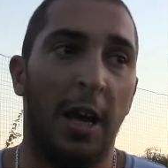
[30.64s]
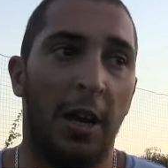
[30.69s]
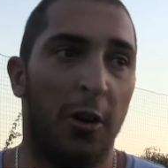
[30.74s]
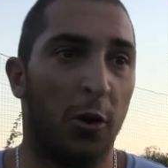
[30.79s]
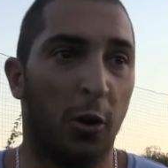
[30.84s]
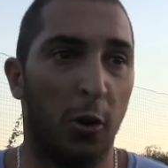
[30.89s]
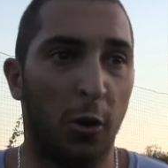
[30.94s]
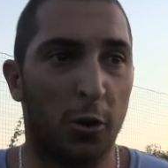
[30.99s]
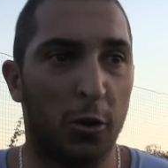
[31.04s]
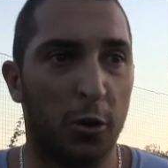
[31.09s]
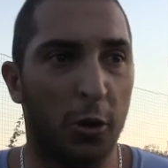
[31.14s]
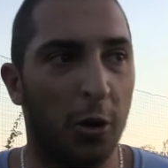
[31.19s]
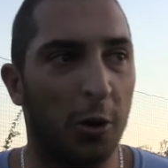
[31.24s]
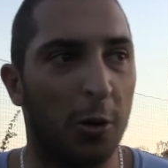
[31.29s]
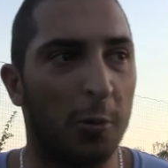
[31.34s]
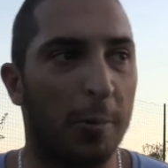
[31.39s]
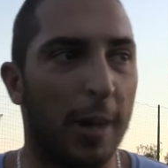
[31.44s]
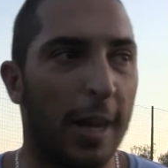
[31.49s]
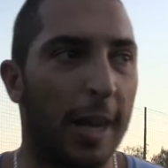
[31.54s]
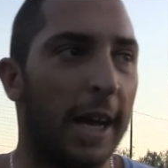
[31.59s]
Non lo so,
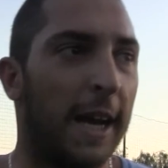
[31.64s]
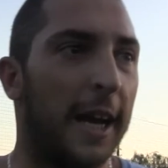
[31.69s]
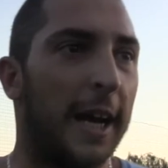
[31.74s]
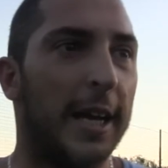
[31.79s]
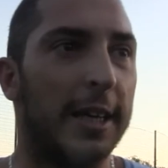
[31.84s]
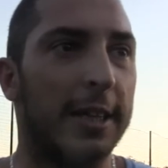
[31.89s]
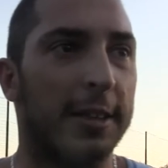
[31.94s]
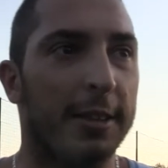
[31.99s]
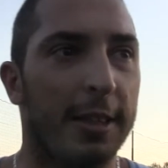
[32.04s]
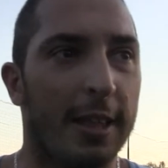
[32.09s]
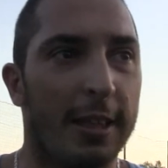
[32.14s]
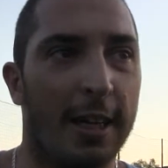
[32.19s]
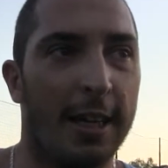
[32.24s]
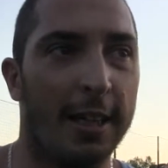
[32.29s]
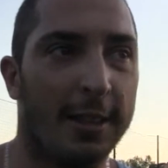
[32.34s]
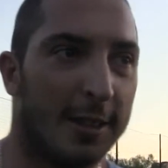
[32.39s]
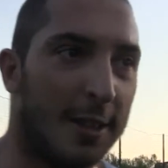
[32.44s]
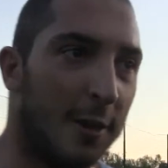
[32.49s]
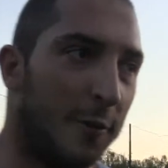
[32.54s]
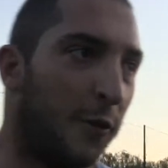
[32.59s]
ma
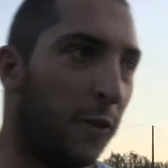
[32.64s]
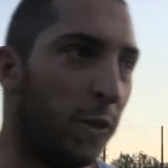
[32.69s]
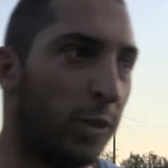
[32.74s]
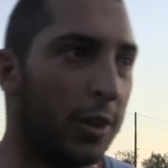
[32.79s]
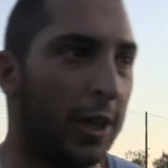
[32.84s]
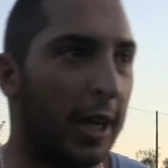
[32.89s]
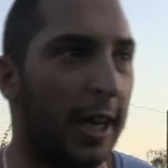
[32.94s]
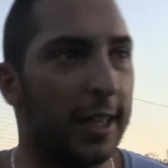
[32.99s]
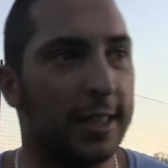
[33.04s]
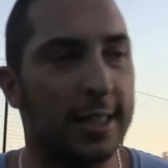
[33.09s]
anche se fosse eh,